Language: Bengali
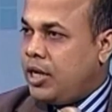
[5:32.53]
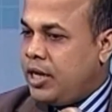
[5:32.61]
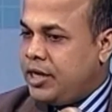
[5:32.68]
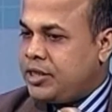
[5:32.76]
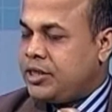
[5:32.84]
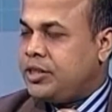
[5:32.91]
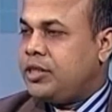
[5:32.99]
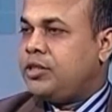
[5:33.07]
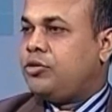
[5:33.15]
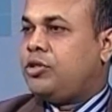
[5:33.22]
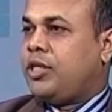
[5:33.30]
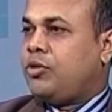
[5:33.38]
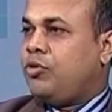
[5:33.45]
লেটেস্ট যে
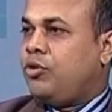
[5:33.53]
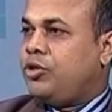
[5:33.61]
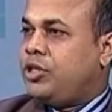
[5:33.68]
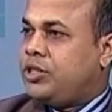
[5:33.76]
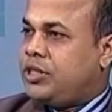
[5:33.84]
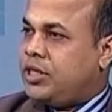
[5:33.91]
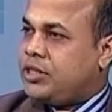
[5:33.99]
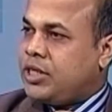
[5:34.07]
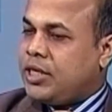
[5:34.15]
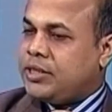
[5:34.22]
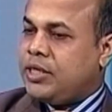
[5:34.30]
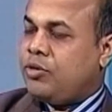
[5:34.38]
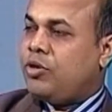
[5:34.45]
টেকনোলজির চিকিৎসা
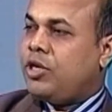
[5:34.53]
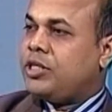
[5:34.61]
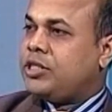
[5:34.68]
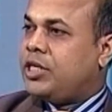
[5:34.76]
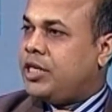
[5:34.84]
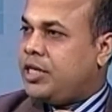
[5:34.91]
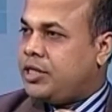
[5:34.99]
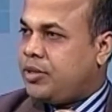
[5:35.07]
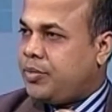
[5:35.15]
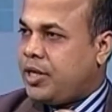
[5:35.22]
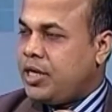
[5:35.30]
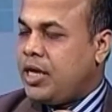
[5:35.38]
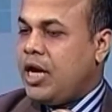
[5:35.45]
আছে এগুলো সেরে নিতে
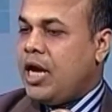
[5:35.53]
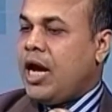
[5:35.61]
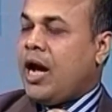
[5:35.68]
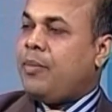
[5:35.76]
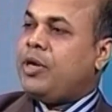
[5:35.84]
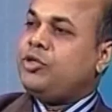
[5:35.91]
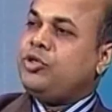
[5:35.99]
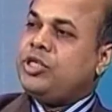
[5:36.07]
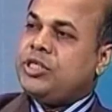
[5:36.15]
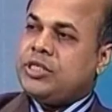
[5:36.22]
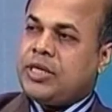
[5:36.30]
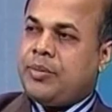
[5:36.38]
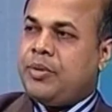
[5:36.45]
পারে আবার যদি
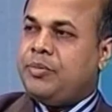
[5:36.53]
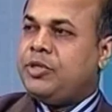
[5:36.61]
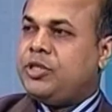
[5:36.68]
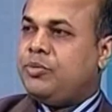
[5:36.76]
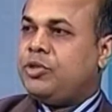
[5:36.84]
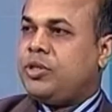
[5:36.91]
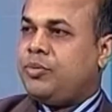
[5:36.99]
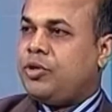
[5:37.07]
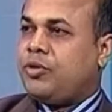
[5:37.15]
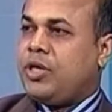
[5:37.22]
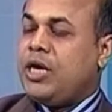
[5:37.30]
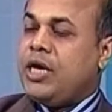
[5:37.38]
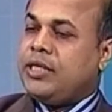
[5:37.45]
সে স্বাভাবিক জীবনযাপন
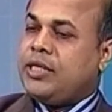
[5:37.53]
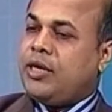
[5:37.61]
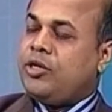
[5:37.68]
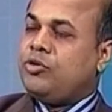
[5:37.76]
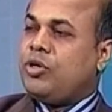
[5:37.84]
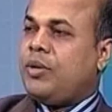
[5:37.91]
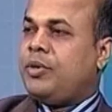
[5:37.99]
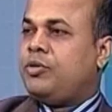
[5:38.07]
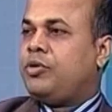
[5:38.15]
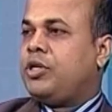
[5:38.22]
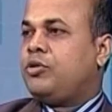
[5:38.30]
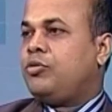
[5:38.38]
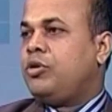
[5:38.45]
করে তাহলে কিন্তু আবার
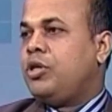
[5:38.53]
রুগী কিন্তু